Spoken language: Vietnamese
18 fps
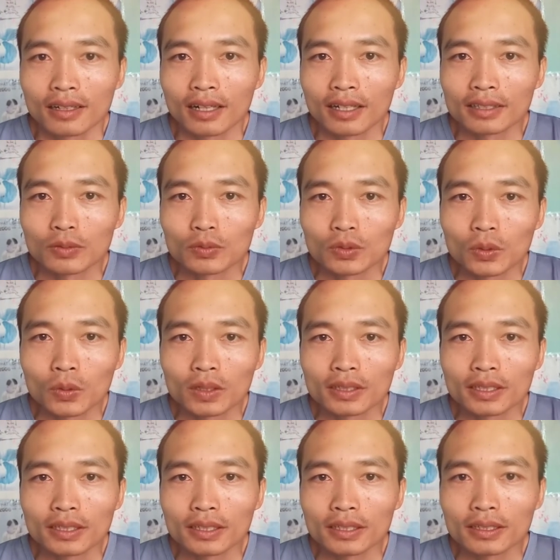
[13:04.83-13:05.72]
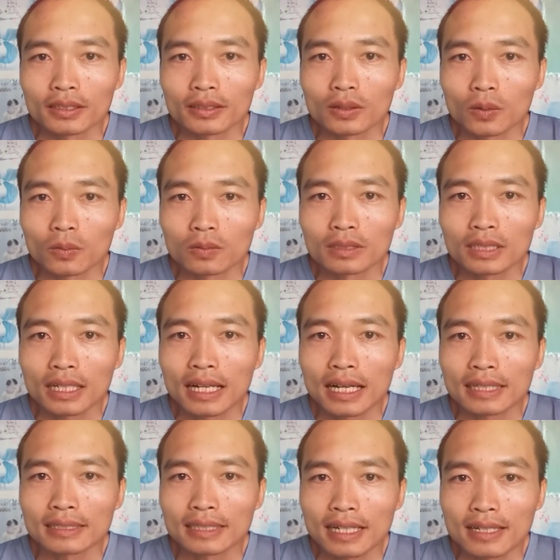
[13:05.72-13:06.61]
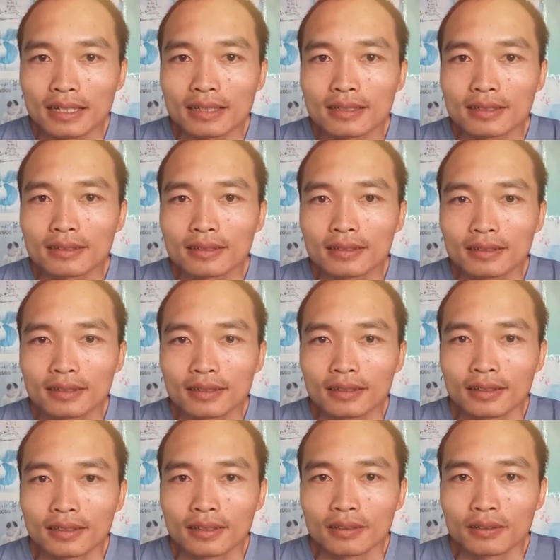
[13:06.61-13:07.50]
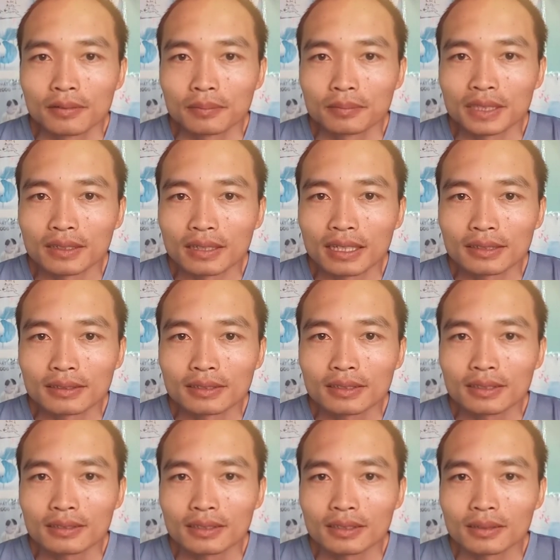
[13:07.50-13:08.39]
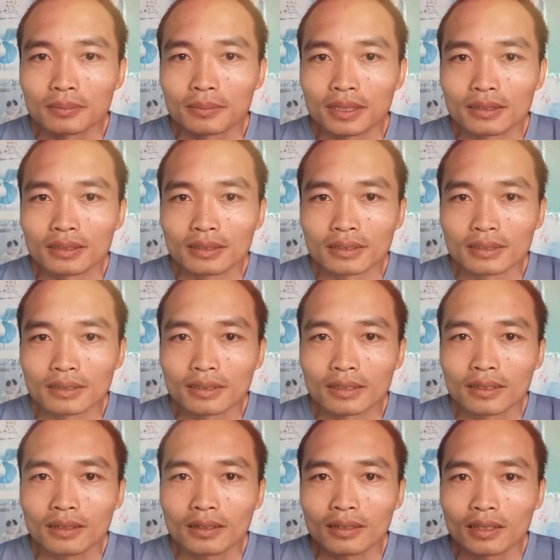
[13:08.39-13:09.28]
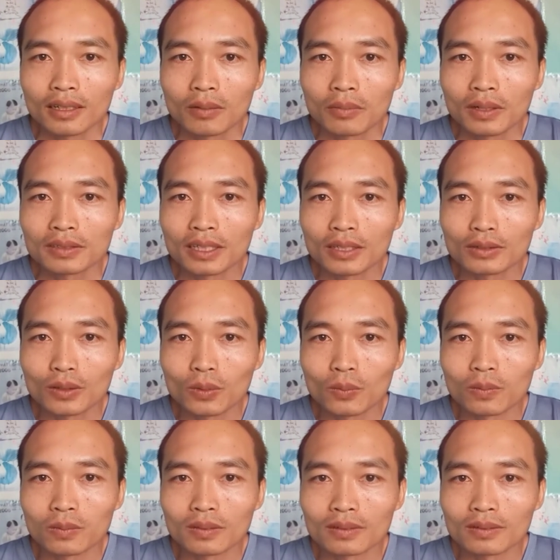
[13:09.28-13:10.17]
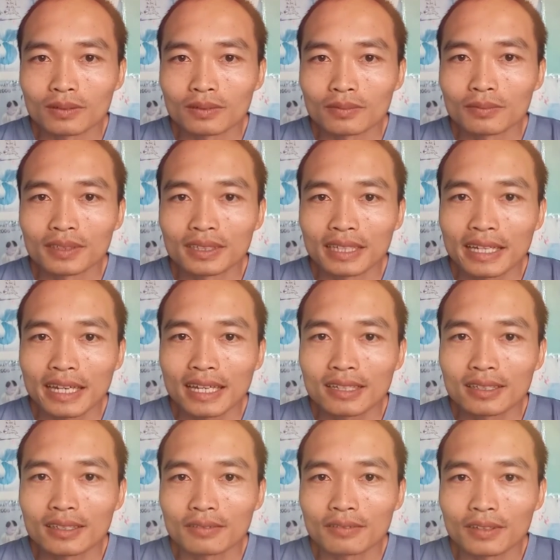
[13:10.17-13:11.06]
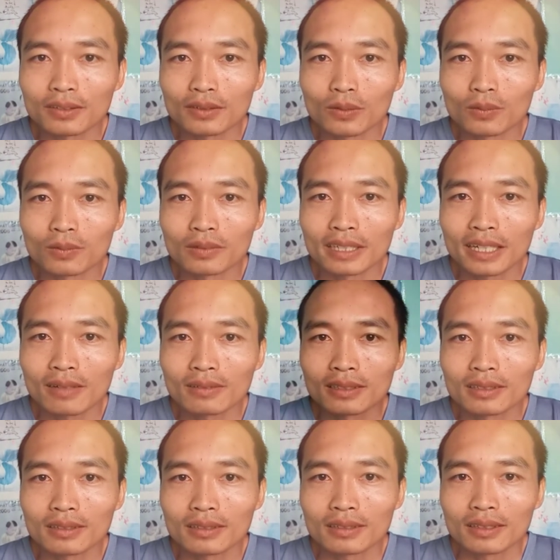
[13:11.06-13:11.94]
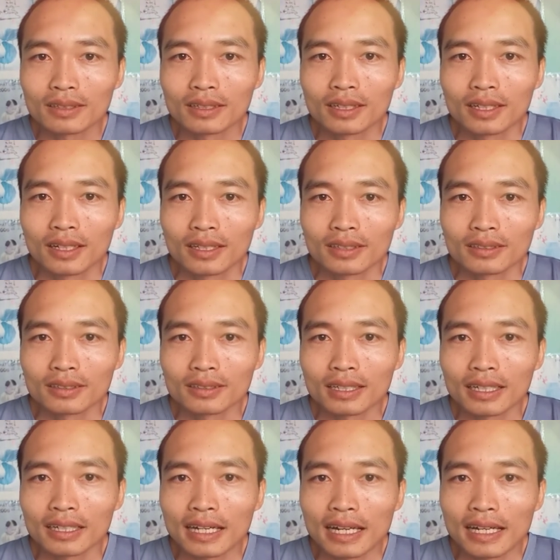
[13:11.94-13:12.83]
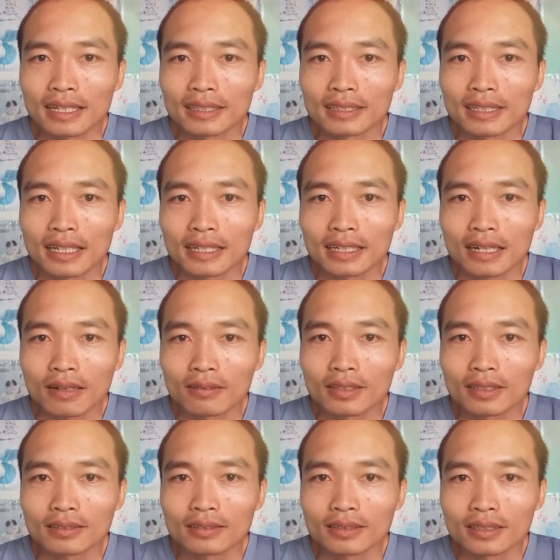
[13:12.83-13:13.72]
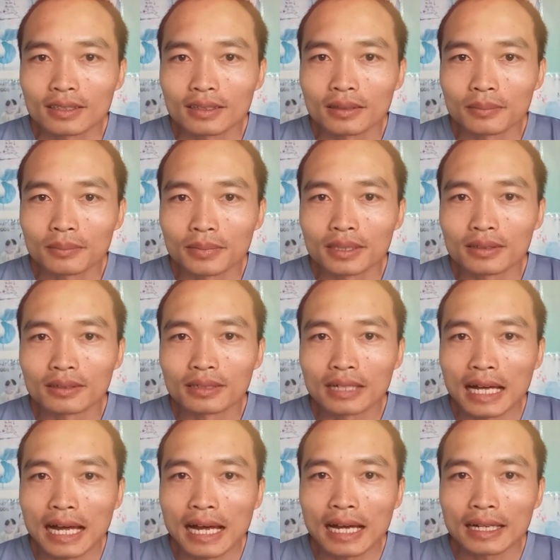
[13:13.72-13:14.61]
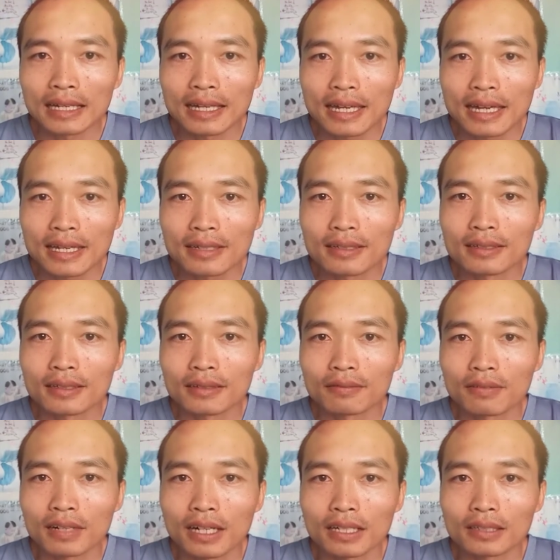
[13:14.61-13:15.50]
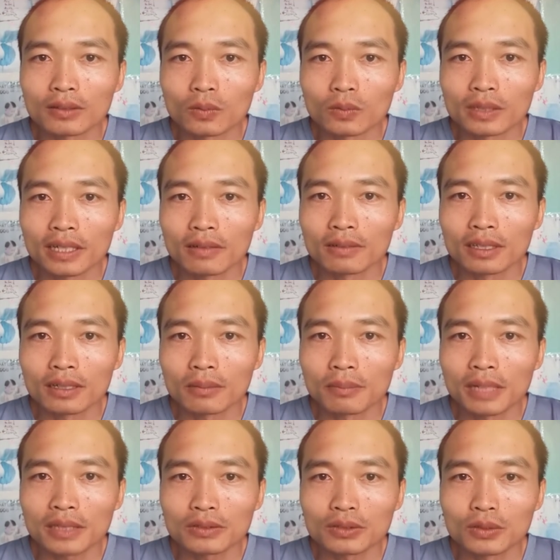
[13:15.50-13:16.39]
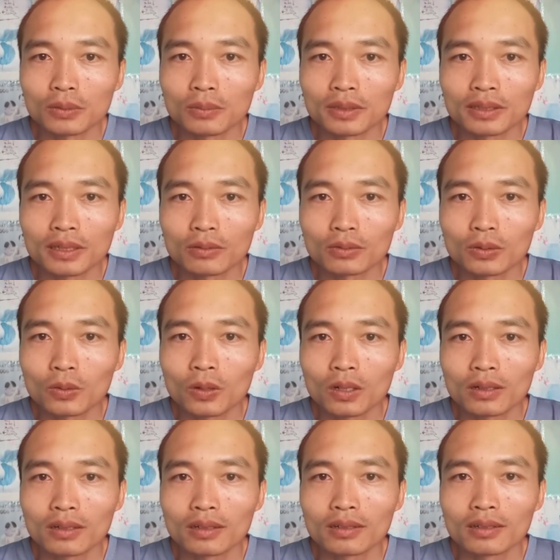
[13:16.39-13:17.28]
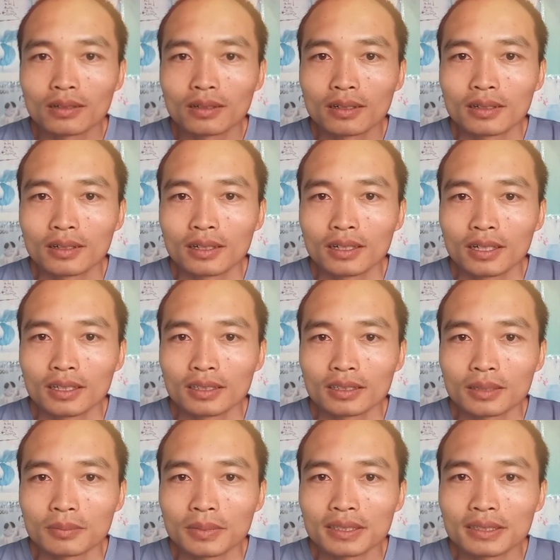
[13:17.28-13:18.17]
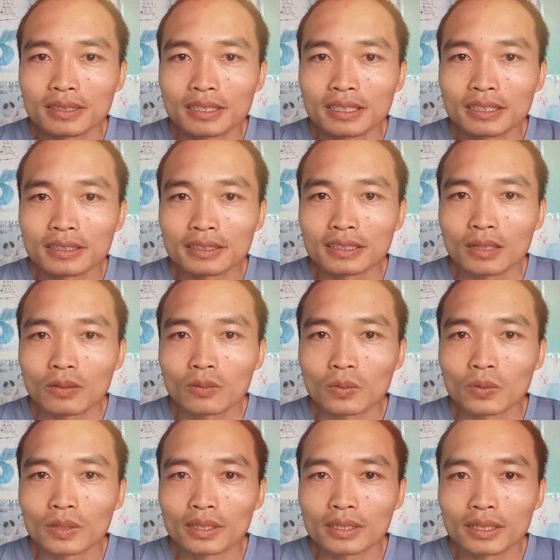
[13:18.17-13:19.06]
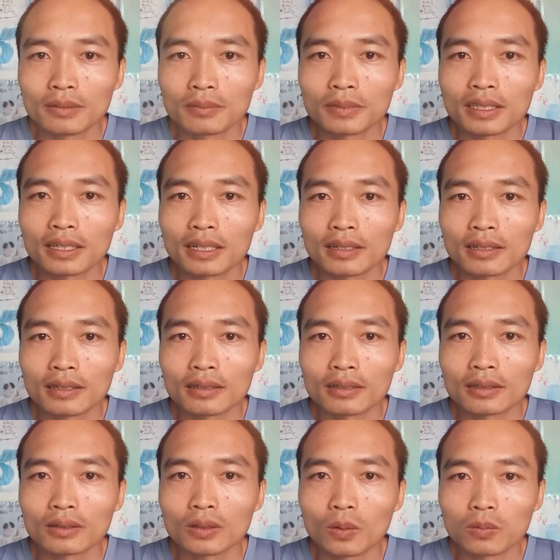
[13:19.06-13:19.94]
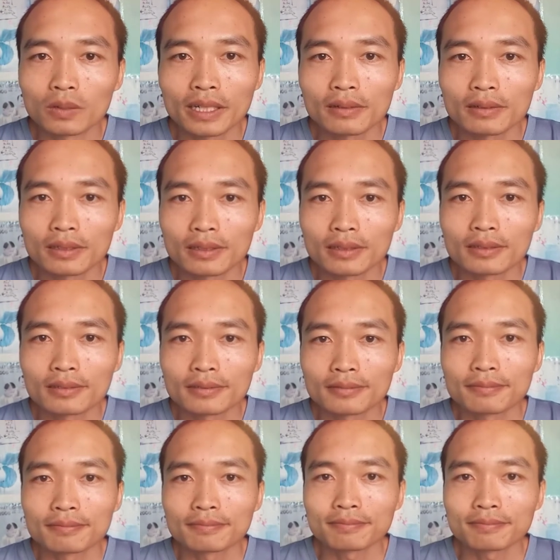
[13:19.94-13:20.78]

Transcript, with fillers: Ở trong chùa thì tụng nhất là nhanh. Những lần trước thì mình có không bao giờ tụng, mình nghe được và tụng theo được. Nhưng lần này khi ăn gạo lứt thì mình đã nghe được và tụng theo được, mặc dù mình không thuộc. Nhưng mình nhìn trong cuốn kinh mình tụng theo được.